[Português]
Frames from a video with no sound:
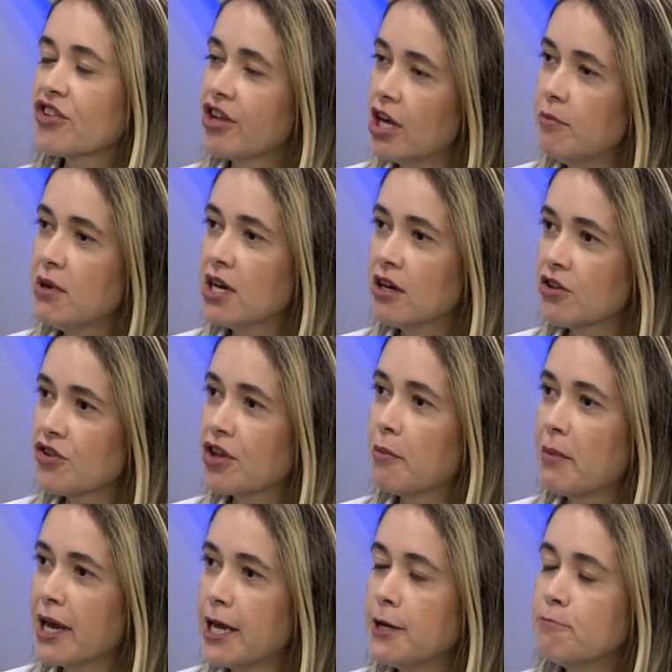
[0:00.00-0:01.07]
químicas
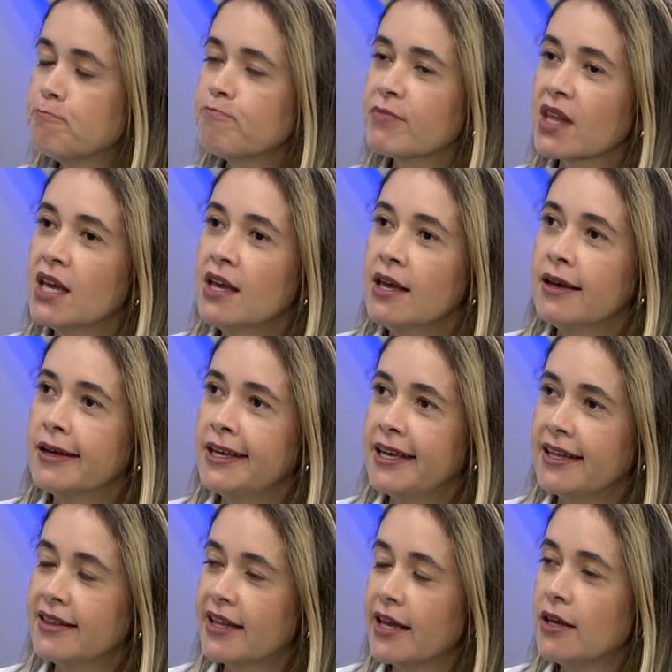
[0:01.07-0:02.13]
também.
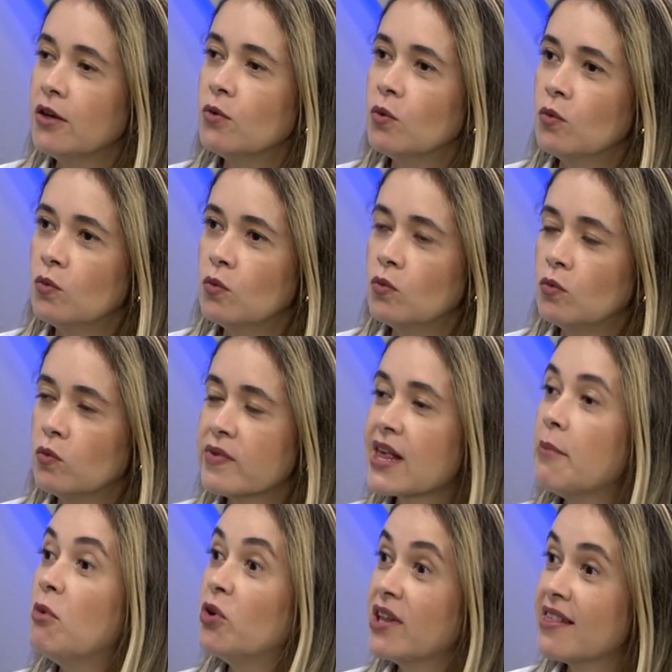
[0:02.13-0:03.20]
É, tem um, um,
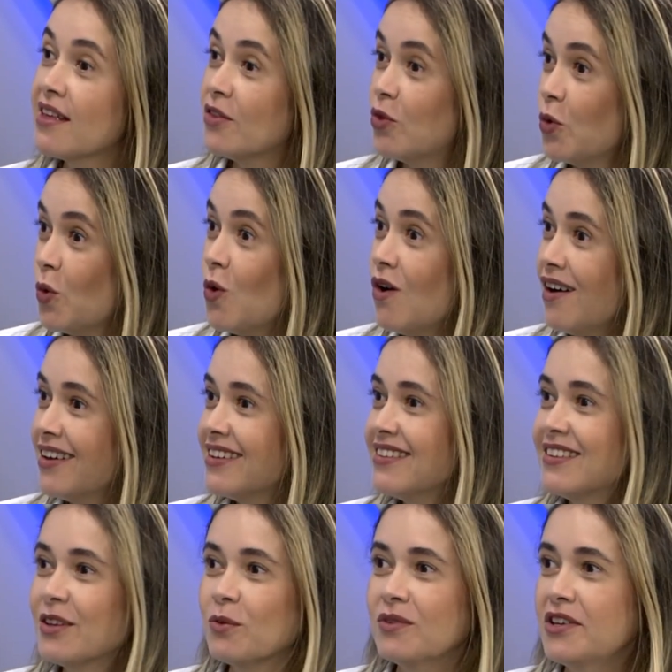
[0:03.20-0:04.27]
saborizador,
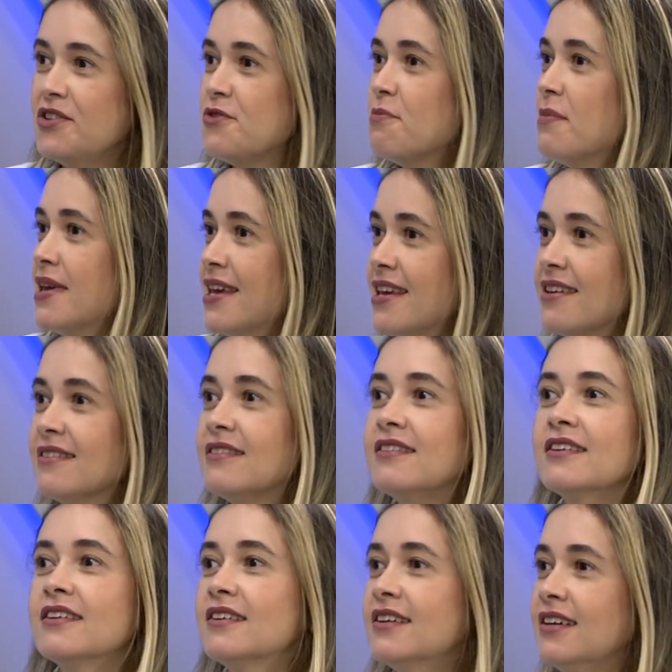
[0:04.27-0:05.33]
então tem de
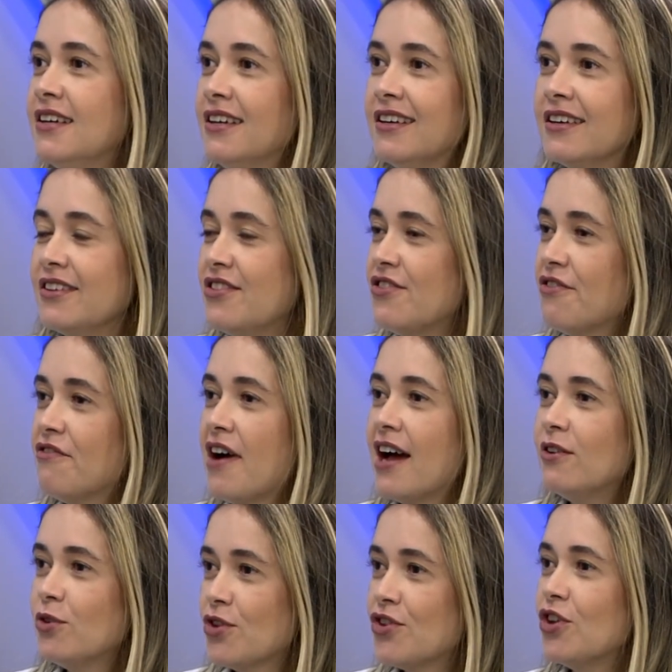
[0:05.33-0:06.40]
menta, é, de
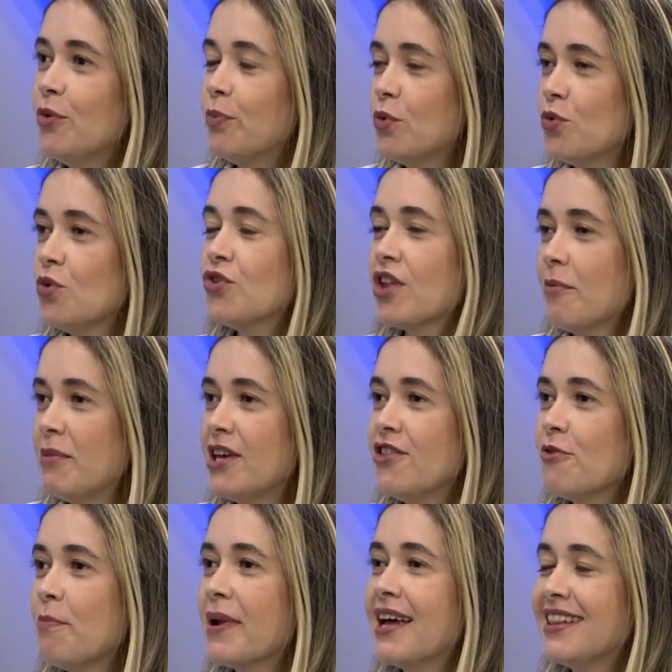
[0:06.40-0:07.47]
vários tipos,
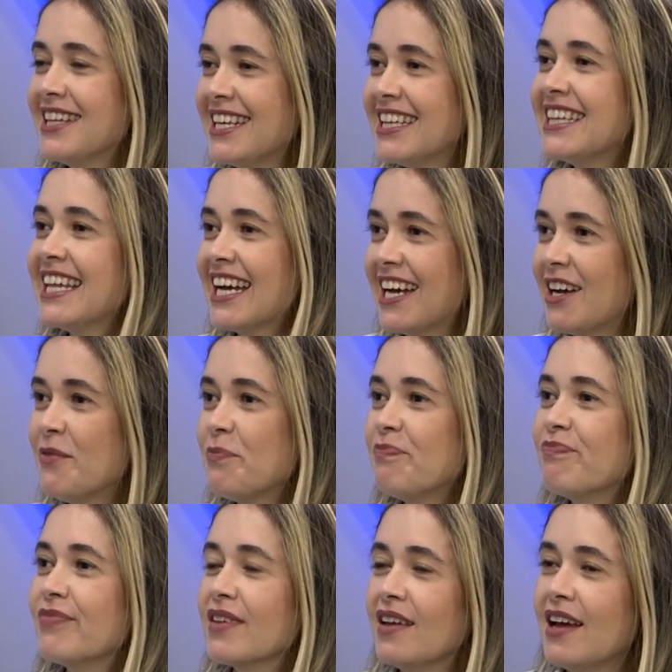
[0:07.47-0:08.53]
justamente para tentar
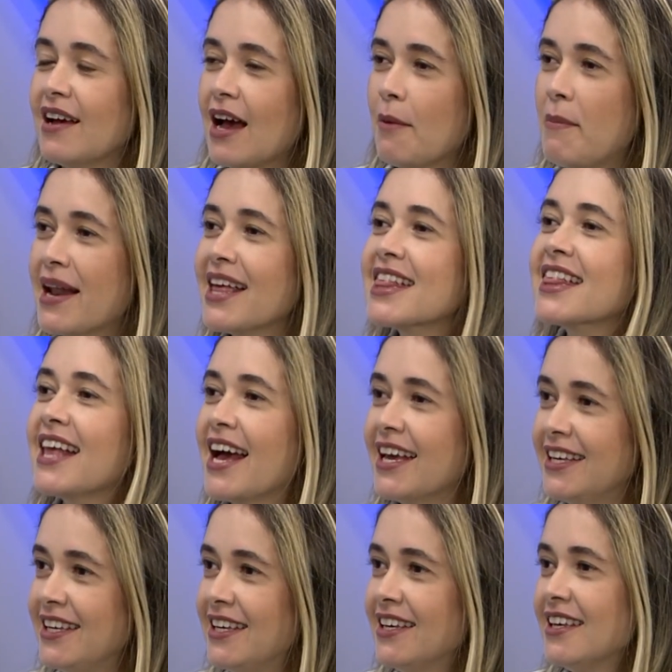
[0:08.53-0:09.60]
abraçar
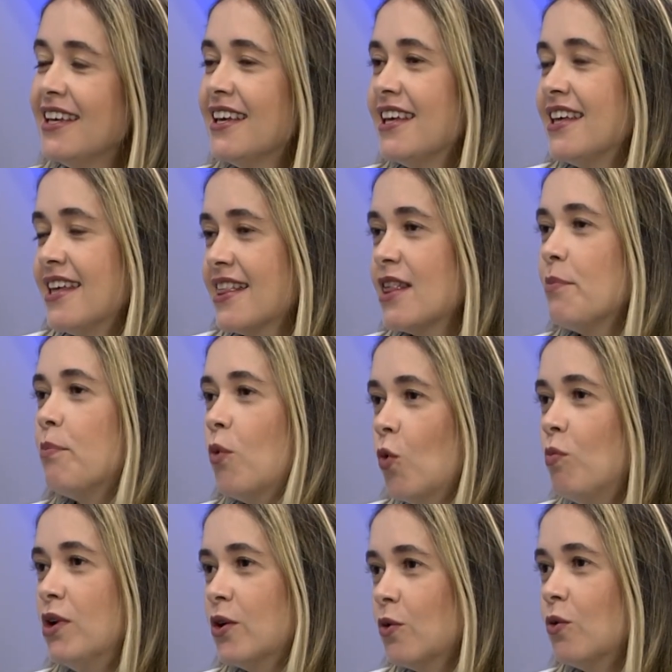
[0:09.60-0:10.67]
aí esse
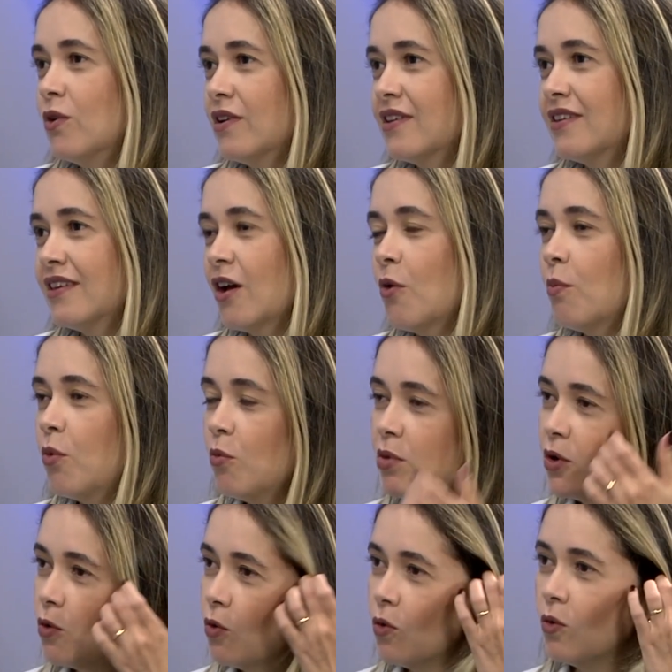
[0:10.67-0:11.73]
público, que é um
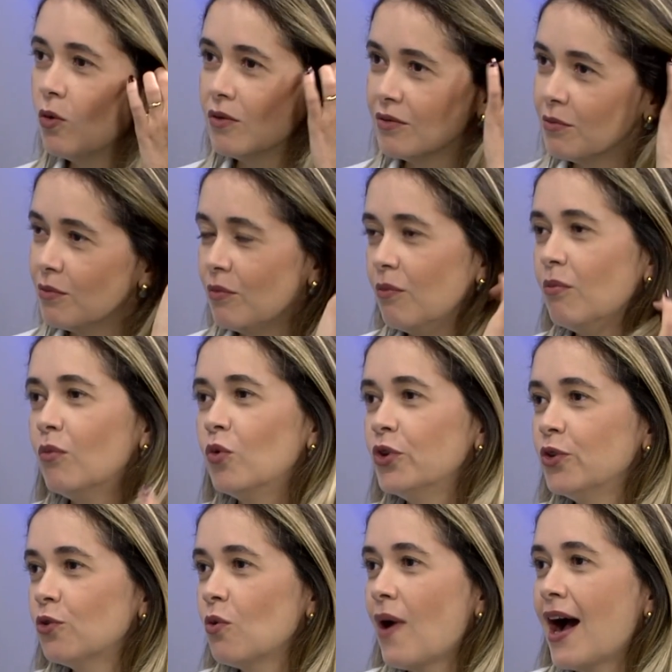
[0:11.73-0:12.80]
público
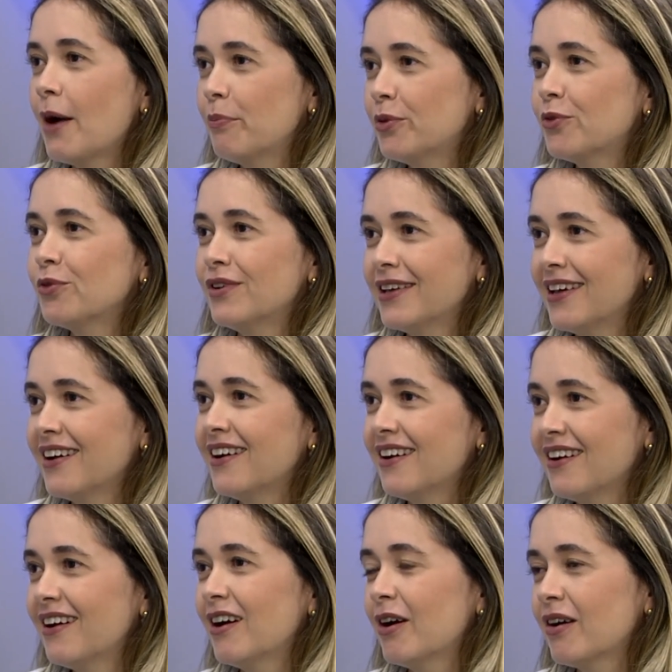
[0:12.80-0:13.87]
muito apto né, a,
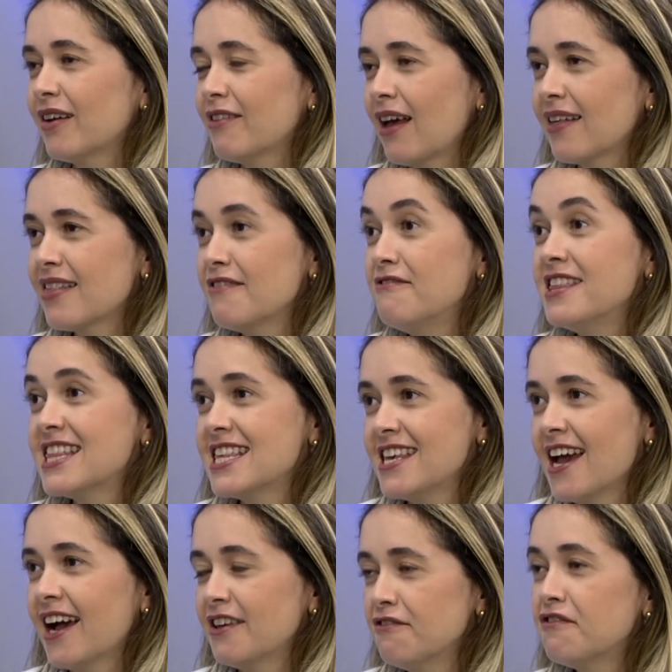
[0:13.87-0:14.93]
uhum. a, a se
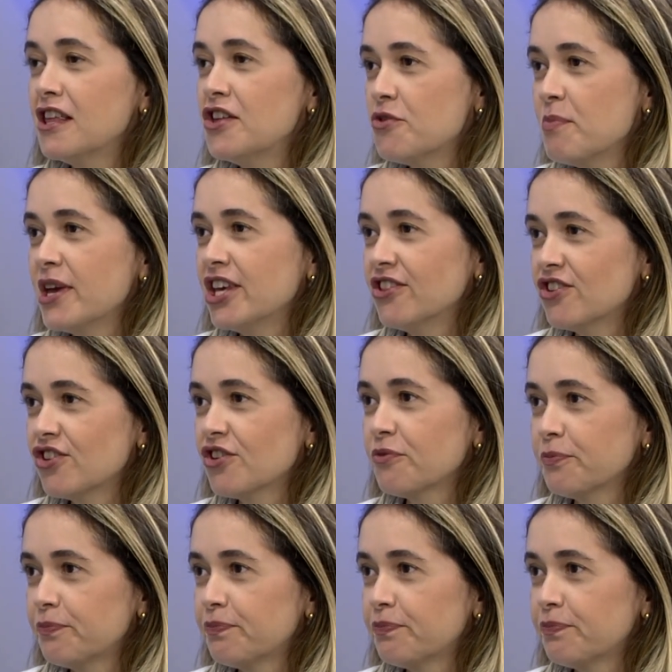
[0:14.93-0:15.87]
viciar, infelizmente.